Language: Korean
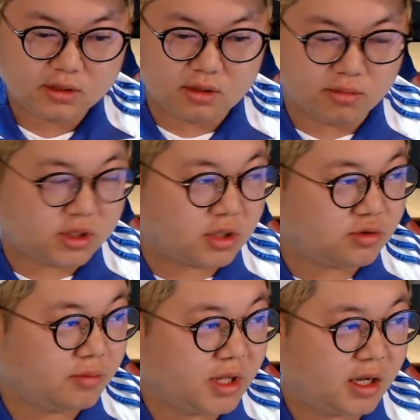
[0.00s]
여러분들
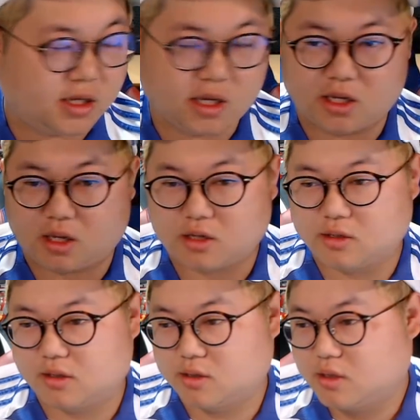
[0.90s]
죄송합니다. 예,
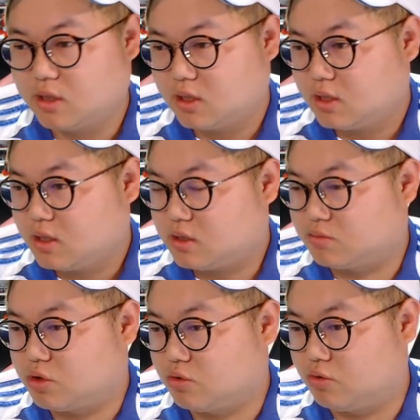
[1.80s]
그,
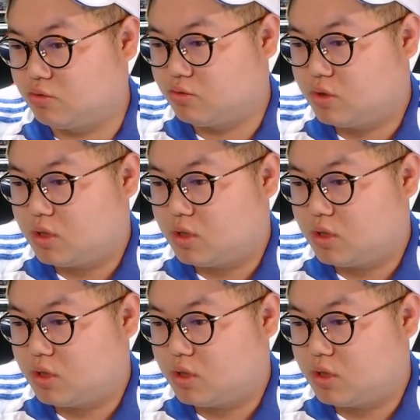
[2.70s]
참 저도